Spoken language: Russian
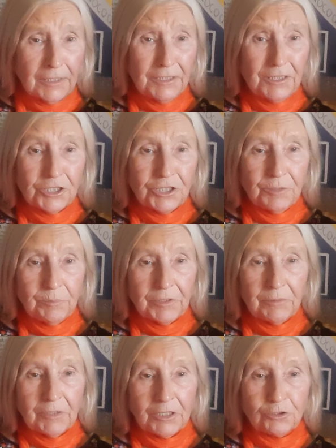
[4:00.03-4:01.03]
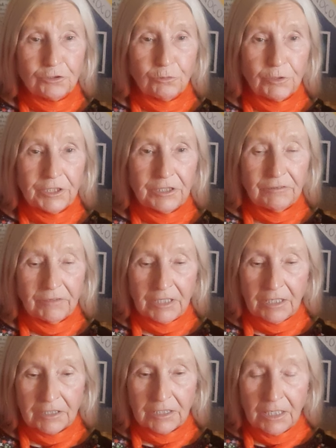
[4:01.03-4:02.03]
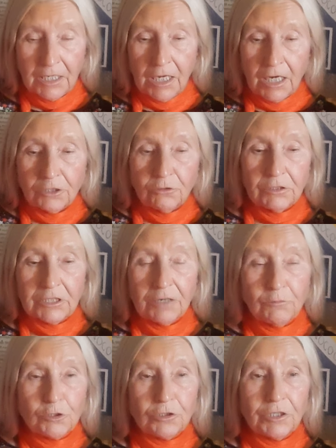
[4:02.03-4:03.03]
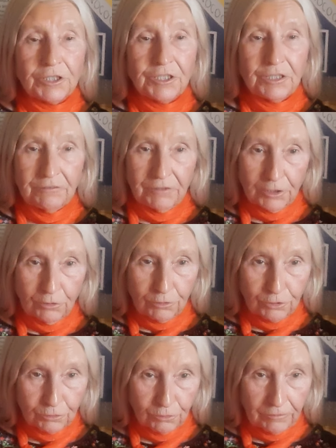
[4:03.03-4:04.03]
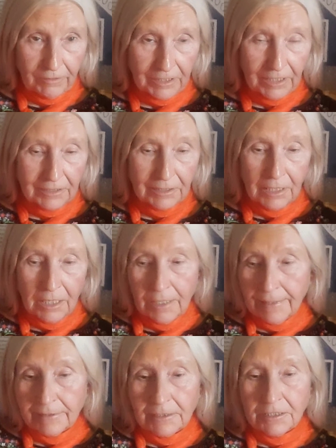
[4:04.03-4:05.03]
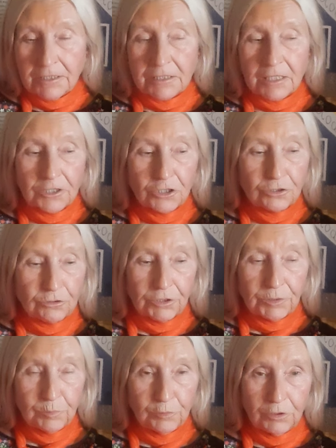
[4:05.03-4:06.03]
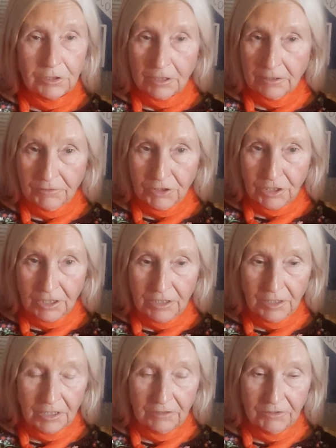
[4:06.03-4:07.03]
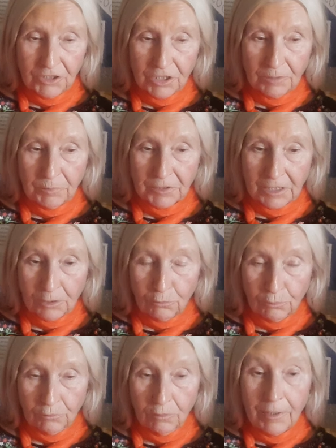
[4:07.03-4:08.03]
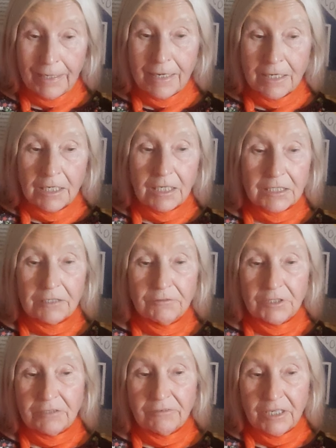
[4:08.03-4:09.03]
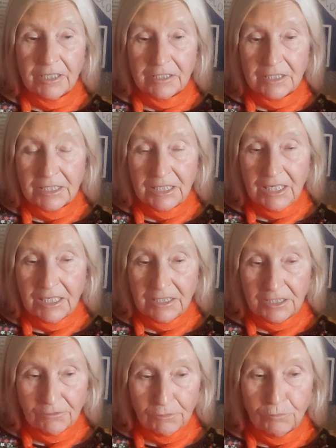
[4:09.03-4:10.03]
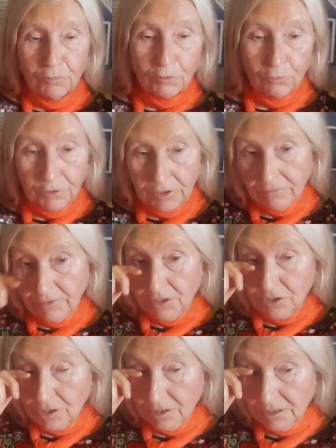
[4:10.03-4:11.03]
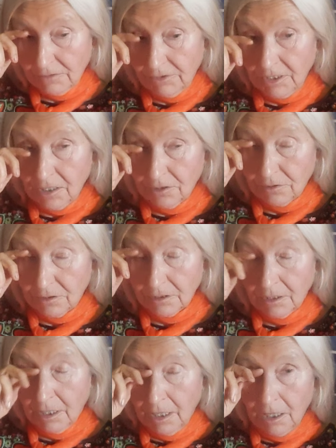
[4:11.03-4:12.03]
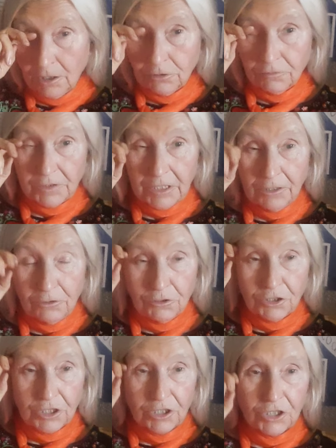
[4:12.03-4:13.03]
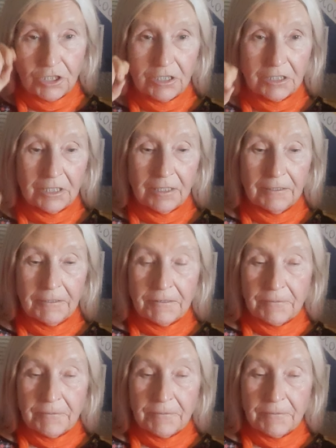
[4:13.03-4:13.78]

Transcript: Они даже не понимают, что они творят. Но от того, что они не ведают, что творят, это не значит, что они будут отвечать, не отвечать по закону. Если вы съели своего родственничка, извиняюсь, то в следующей жизни